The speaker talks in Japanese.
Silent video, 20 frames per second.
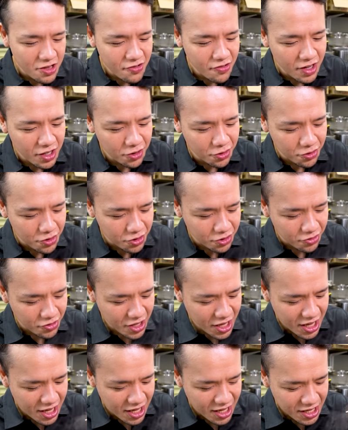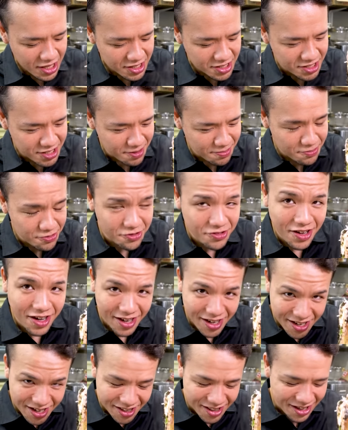岩のりとね全部
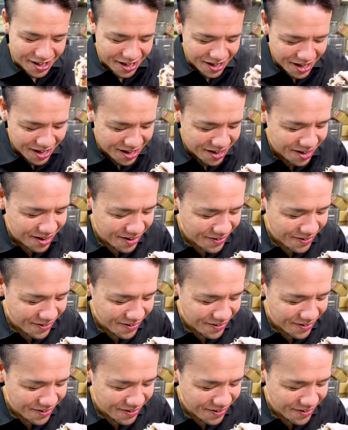あえてね